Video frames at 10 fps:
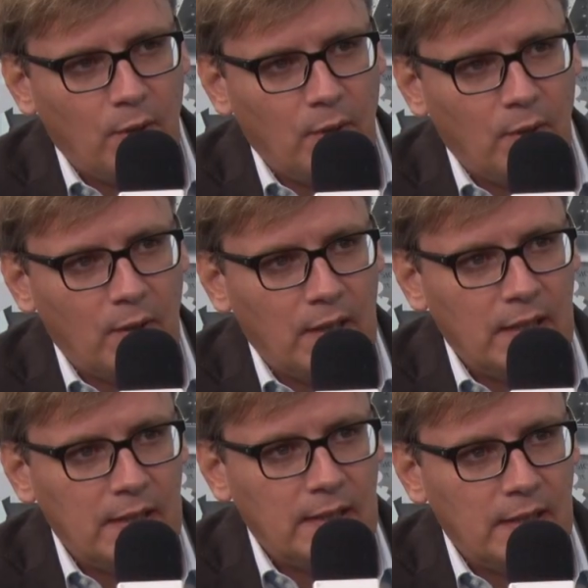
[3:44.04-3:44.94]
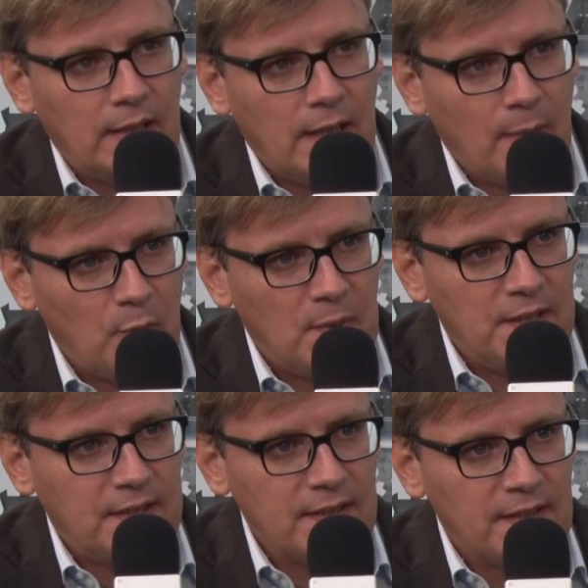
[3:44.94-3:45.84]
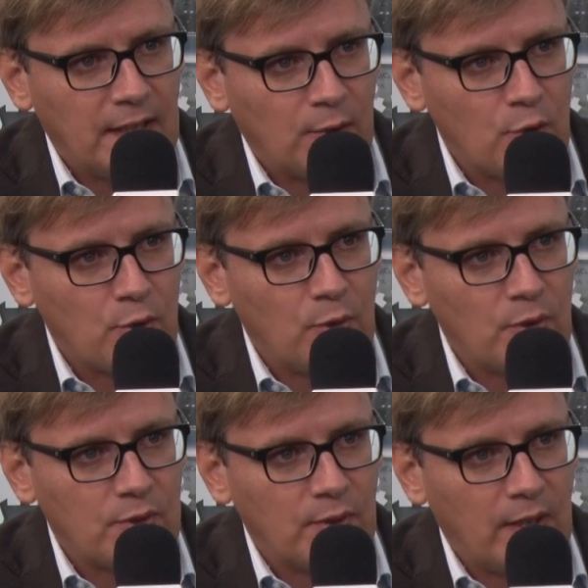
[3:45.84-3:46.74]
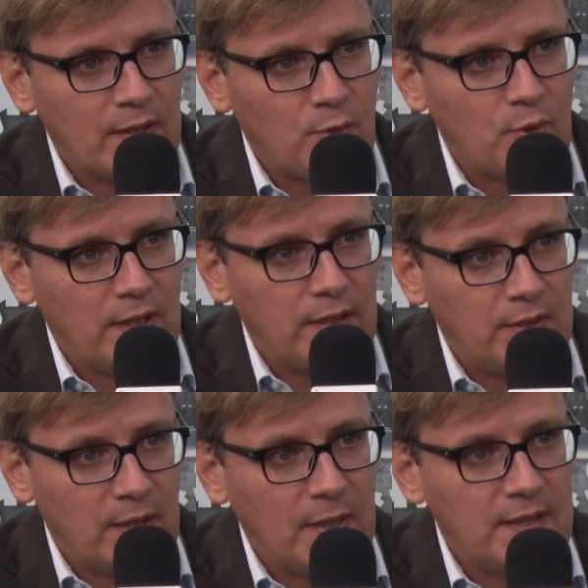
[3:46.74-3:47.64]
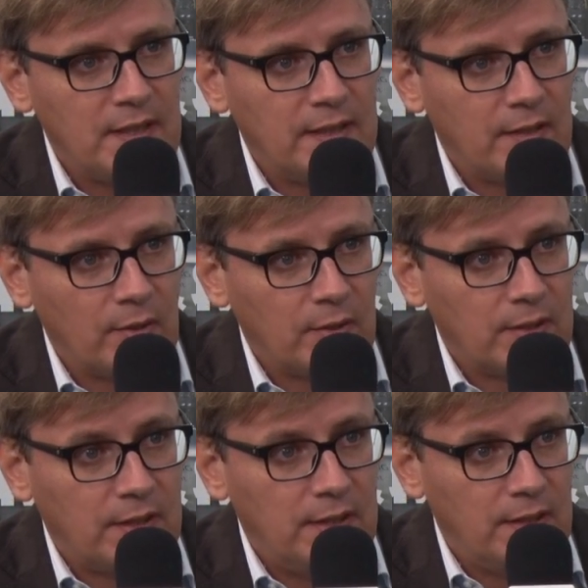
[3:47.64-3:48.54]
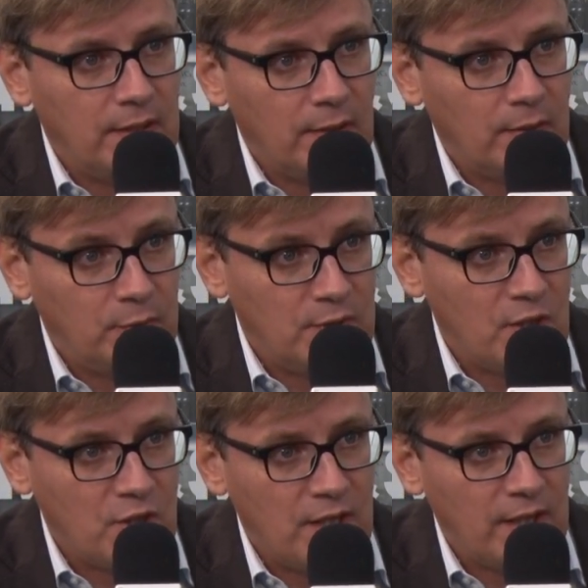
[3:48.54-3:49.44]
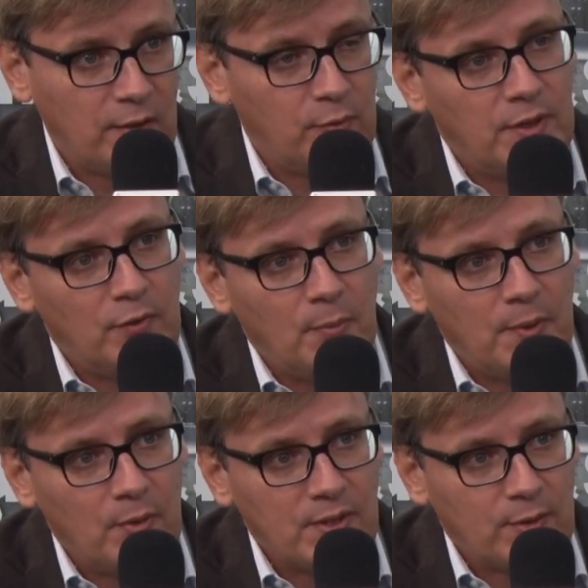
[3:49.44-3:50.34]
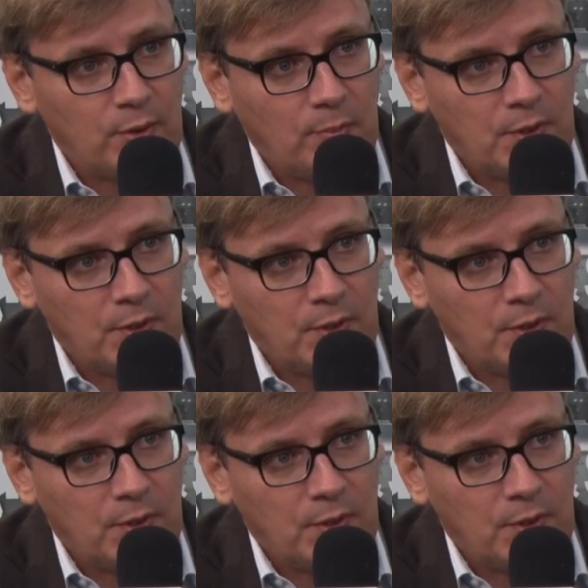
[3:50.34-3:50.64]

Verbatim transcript: euh, la mobilité, c'est quelque chose, euh, un sujet, une thématique euh, qui vous est chère et que vous développez au sein du Grand